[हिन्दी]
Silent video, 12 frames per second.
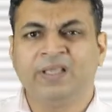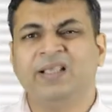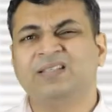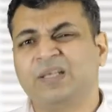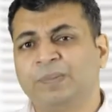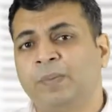ये
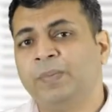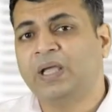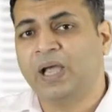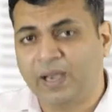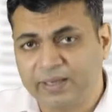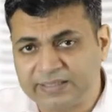सब हमें
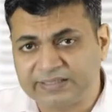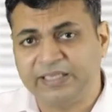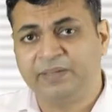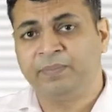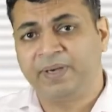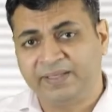खाने
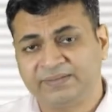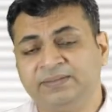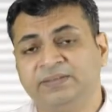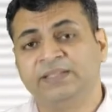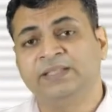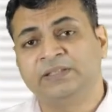से मेडिसिन
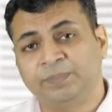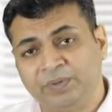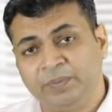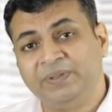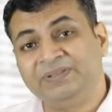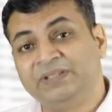से
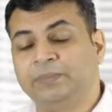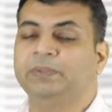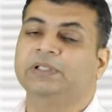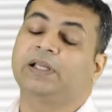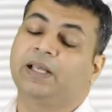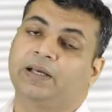सप्लीमेंट से
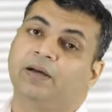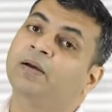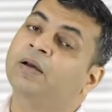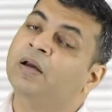मिल जाएगा